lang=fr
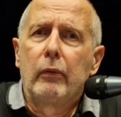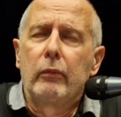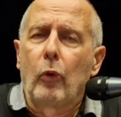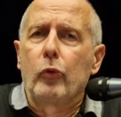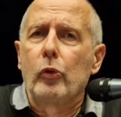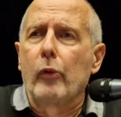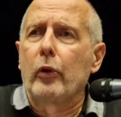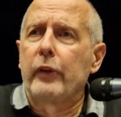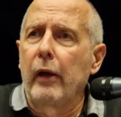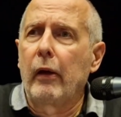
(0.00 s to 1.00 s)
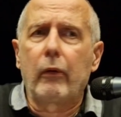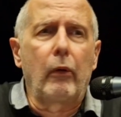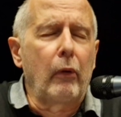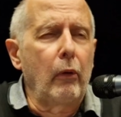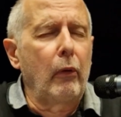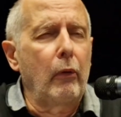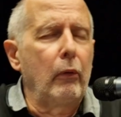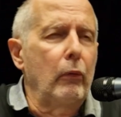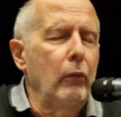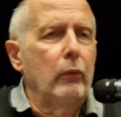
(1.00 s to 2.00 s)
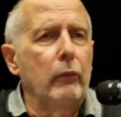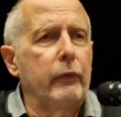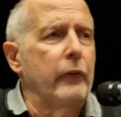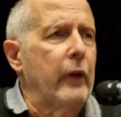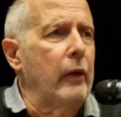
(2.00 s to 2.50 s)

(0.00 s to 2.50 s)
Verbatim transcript: Donc une œuvre d'art, euh, c'est ça.